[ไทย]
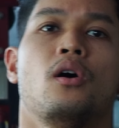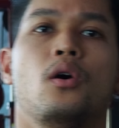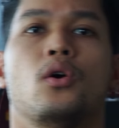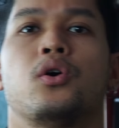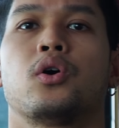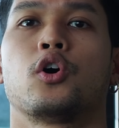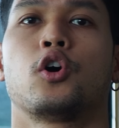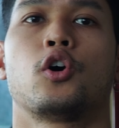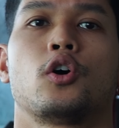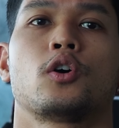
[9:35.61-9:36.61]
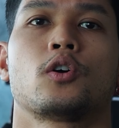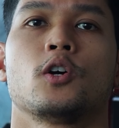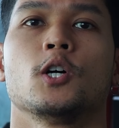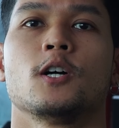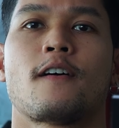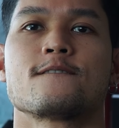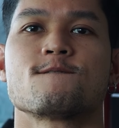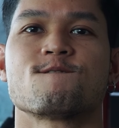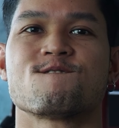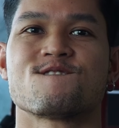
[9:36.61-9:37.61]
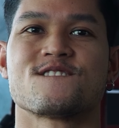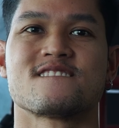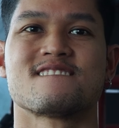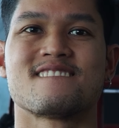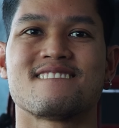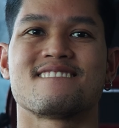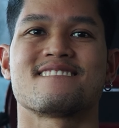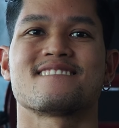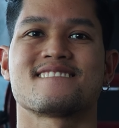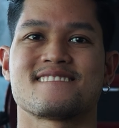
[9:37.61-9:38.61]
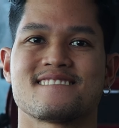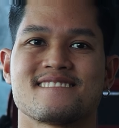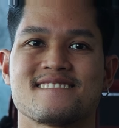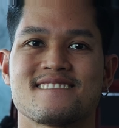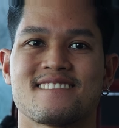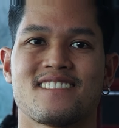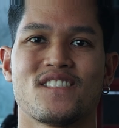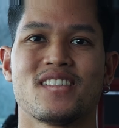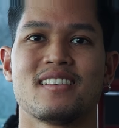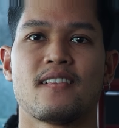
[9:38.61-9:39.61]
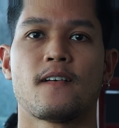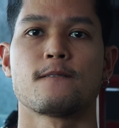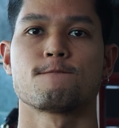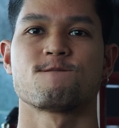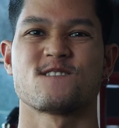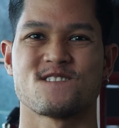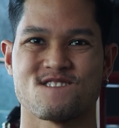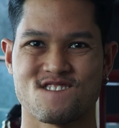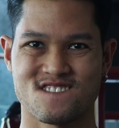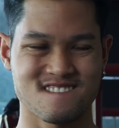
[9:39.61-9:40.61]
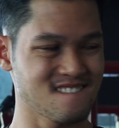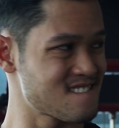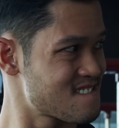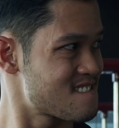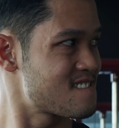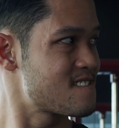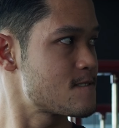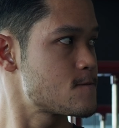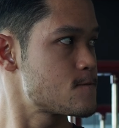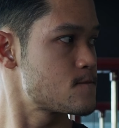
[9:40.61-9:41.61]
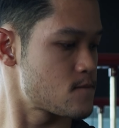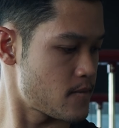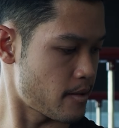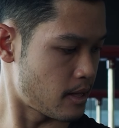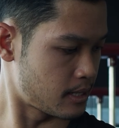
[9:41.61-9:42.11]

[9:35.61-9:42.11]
ยืนตัวตรงแขนแนบลำตัวนะครับผมแล้วก็ยกขึ้นมาด้านหน้าแบบนี้นะผมแบบเหมือนกับถือค้อน